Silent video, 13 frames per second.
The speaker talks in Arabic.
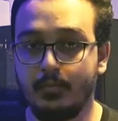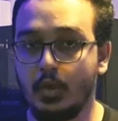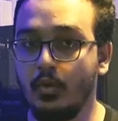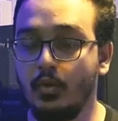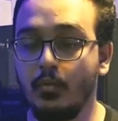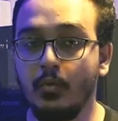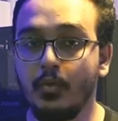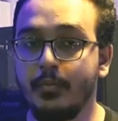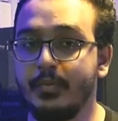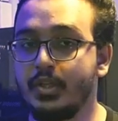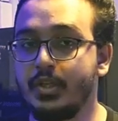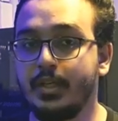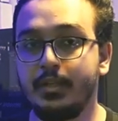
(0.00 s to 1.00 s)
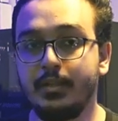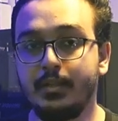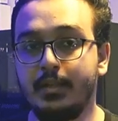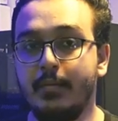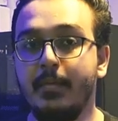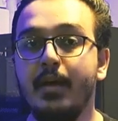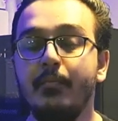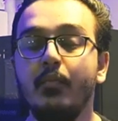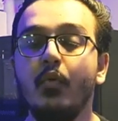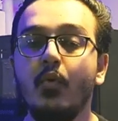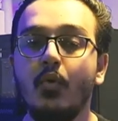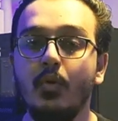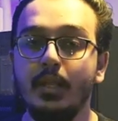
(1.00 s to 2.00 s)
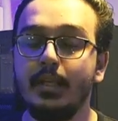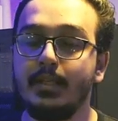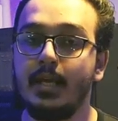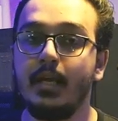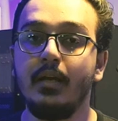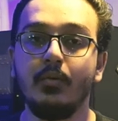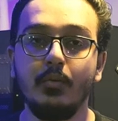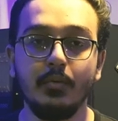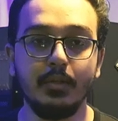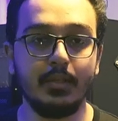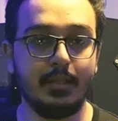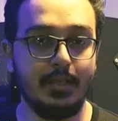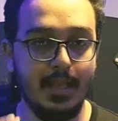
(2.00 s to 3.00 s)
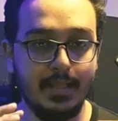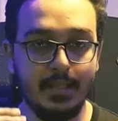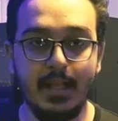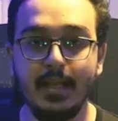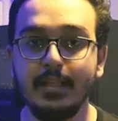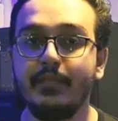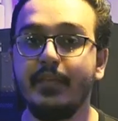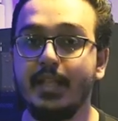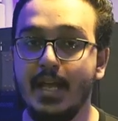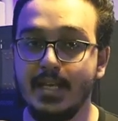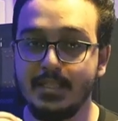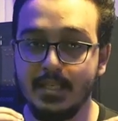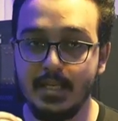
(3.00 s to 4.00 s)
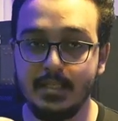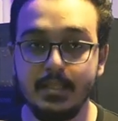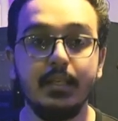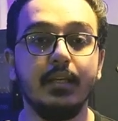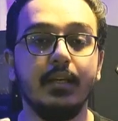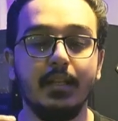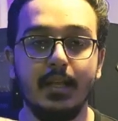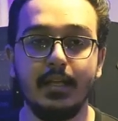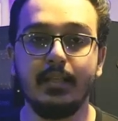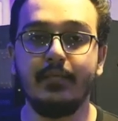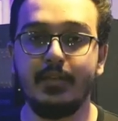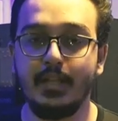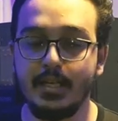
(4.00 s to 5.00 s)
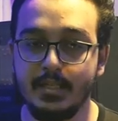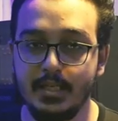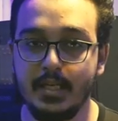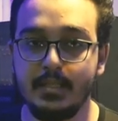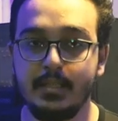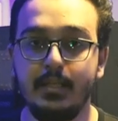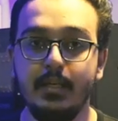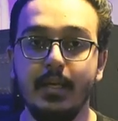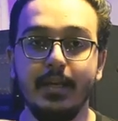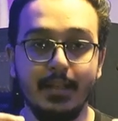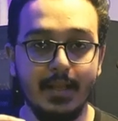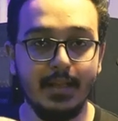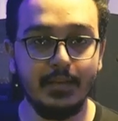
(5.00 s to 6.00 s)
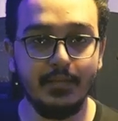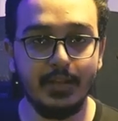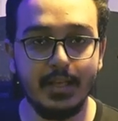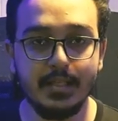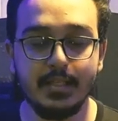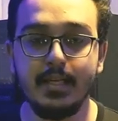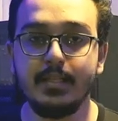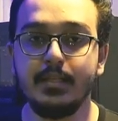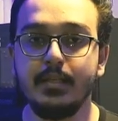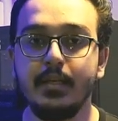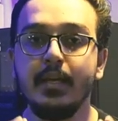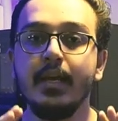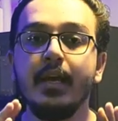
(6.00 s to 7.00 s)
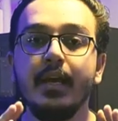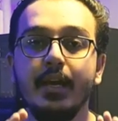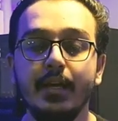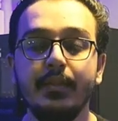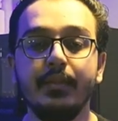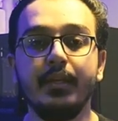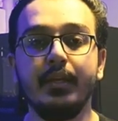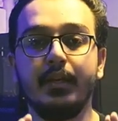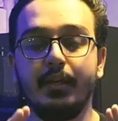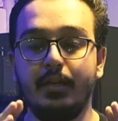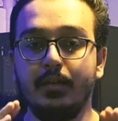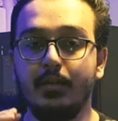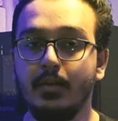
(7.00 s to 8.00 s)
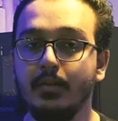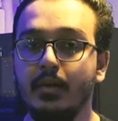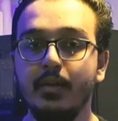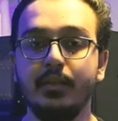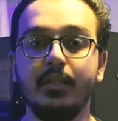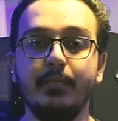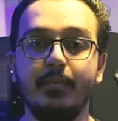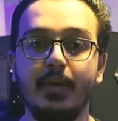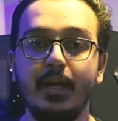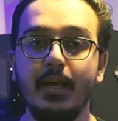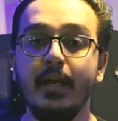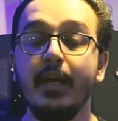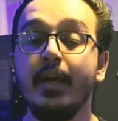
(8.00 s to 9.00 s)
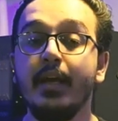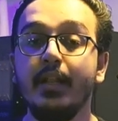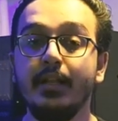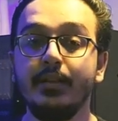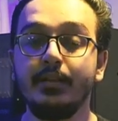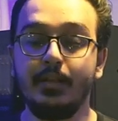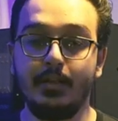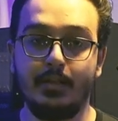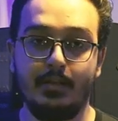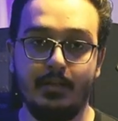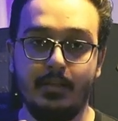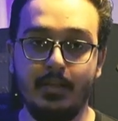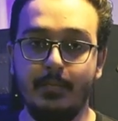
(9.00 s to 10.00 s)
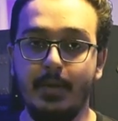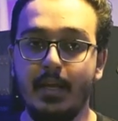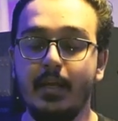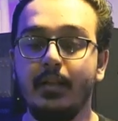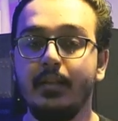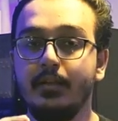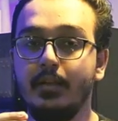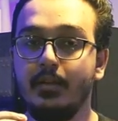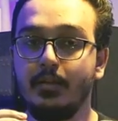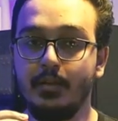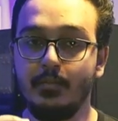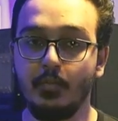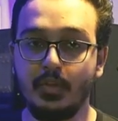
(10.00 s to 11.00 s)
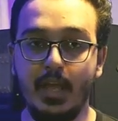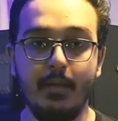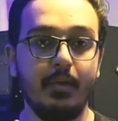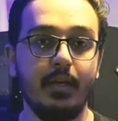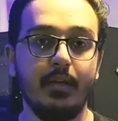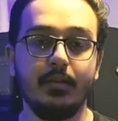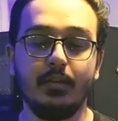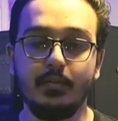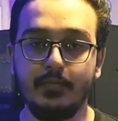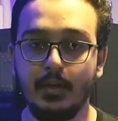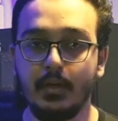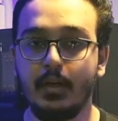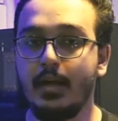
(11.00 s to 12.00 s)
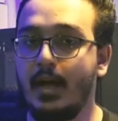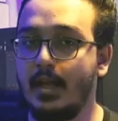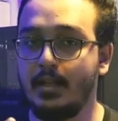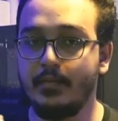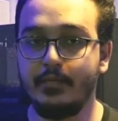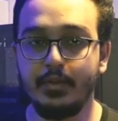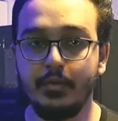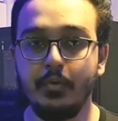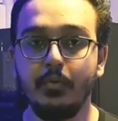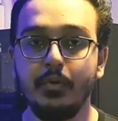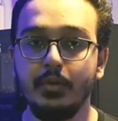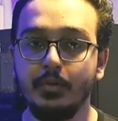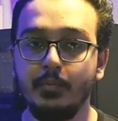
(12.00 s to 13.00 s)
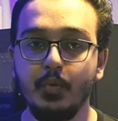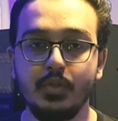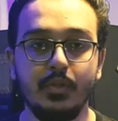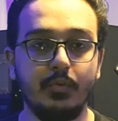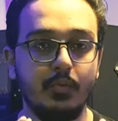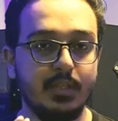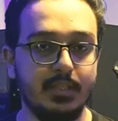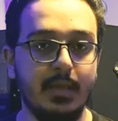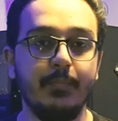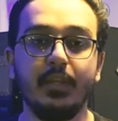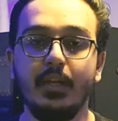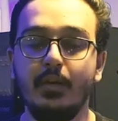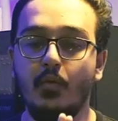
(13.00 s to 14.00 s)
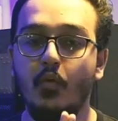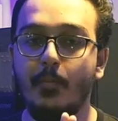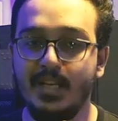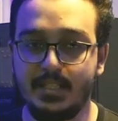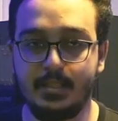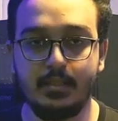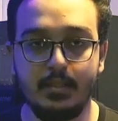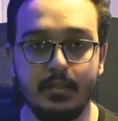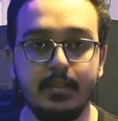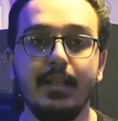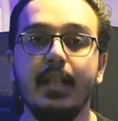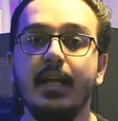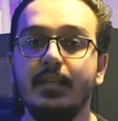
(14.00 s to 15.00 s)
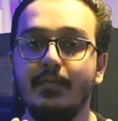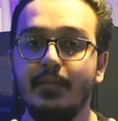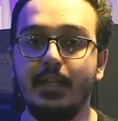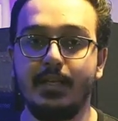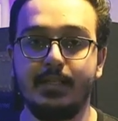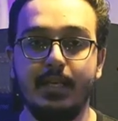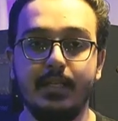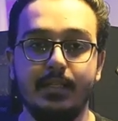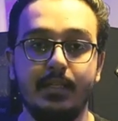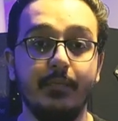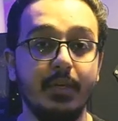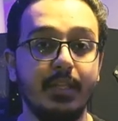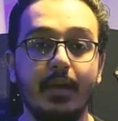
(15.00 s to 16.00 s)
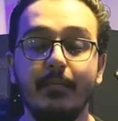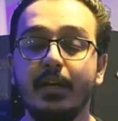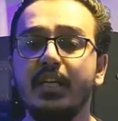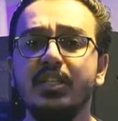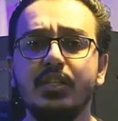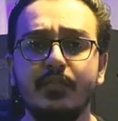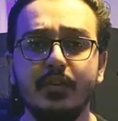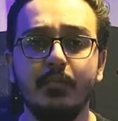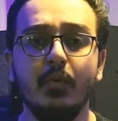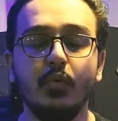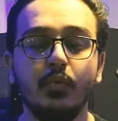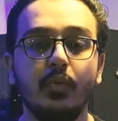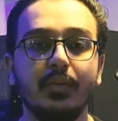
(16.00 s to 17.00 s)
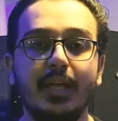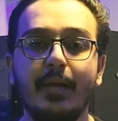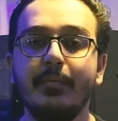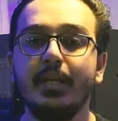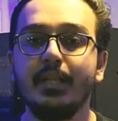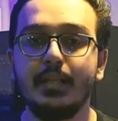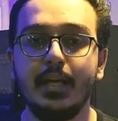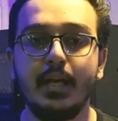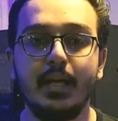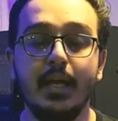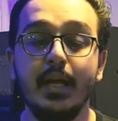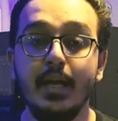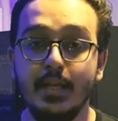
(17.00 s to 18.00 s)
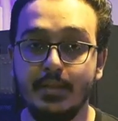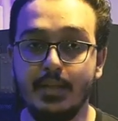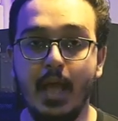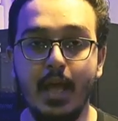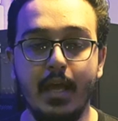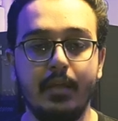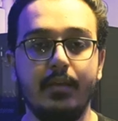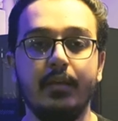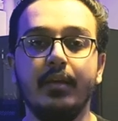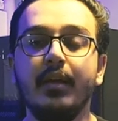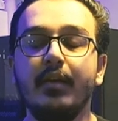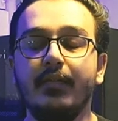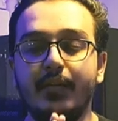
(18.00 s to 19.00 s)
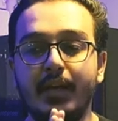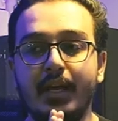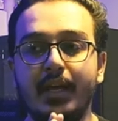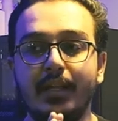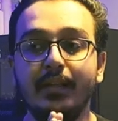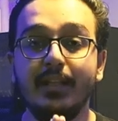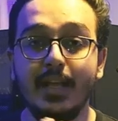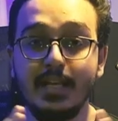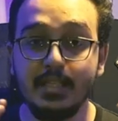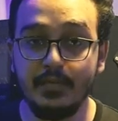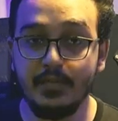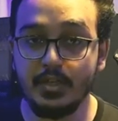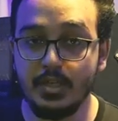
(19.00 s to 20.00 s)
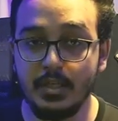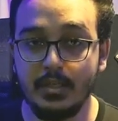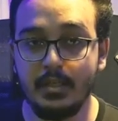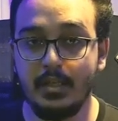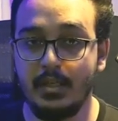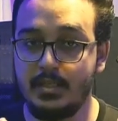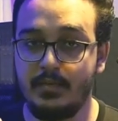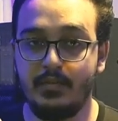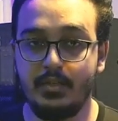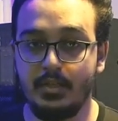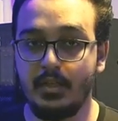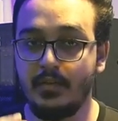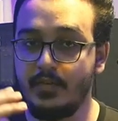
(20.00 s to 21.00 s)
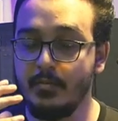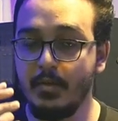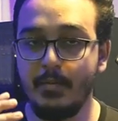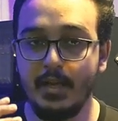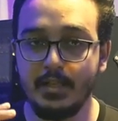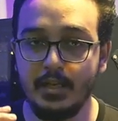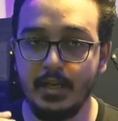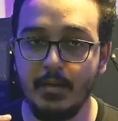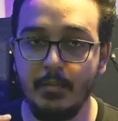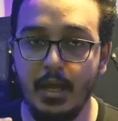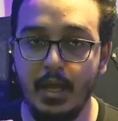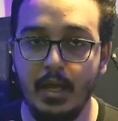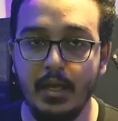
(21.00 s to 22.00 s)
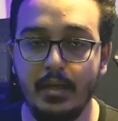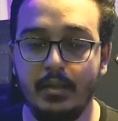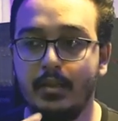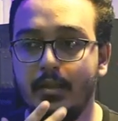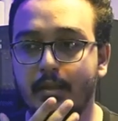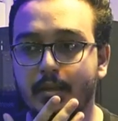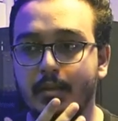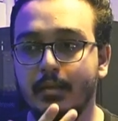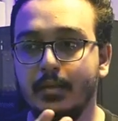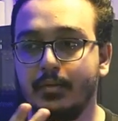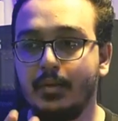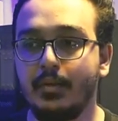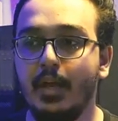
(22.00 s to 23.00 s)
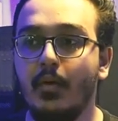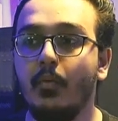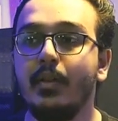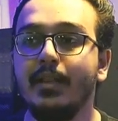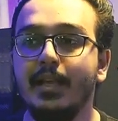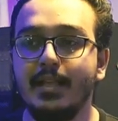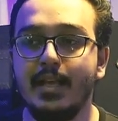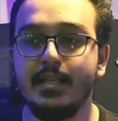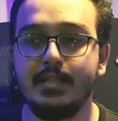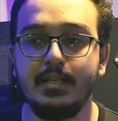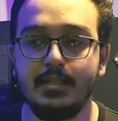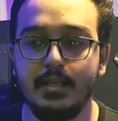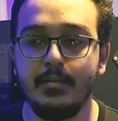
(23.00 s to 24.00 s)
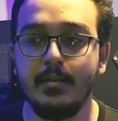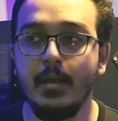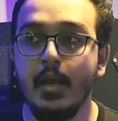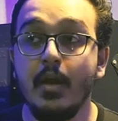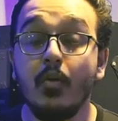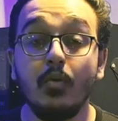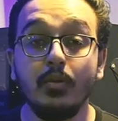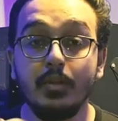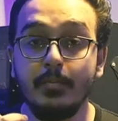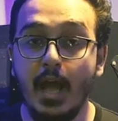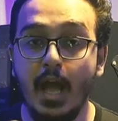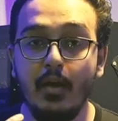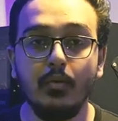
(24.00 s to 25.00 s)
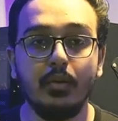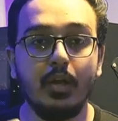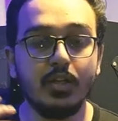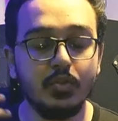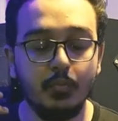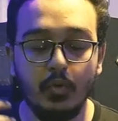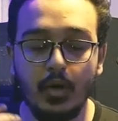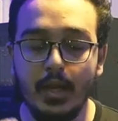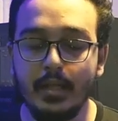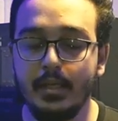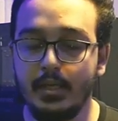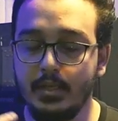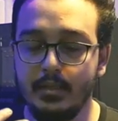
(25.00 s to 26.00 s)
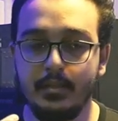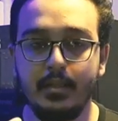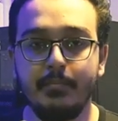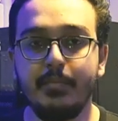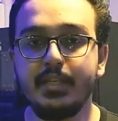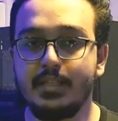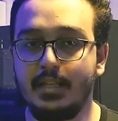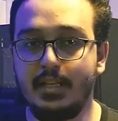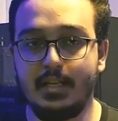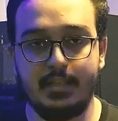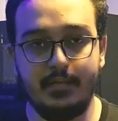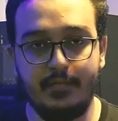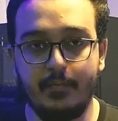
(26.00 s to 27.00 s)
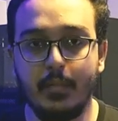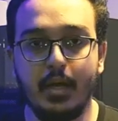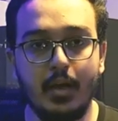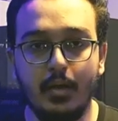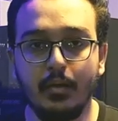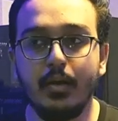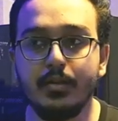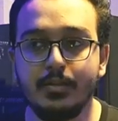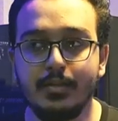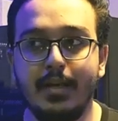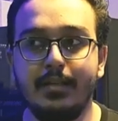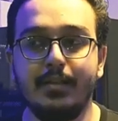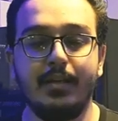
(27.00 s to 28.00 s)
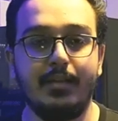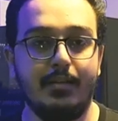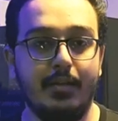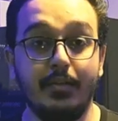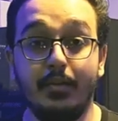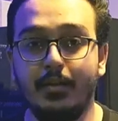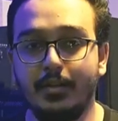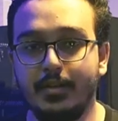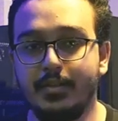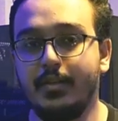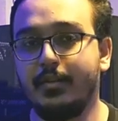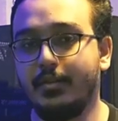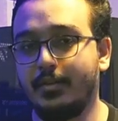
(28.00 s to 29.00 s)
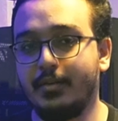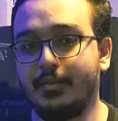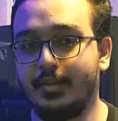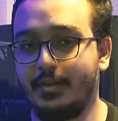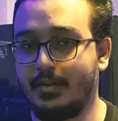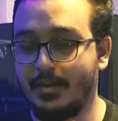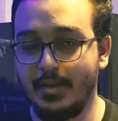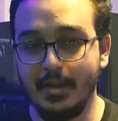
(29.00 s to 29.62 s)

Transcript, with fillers: الامور مشيت تمام وكل ده كان الهدف الاساسي الهدف الاساسي الهدف الاساسي ان القناه تبقى ان تبقى المتابع يتفرج على الفيديو يتبسط ويستمتع وبس ده الهدف الاساسي منها ما كانش فيه موضوع تحميل ده نهائي فللاسف الشديد للاسف الشديد فيما بعد يا جماعه اللي اتضح واللي انا اساسا كنت بحاول اصبر عليه جدا بس للاسف ما خلاص انا انا خلاص انا طاقتي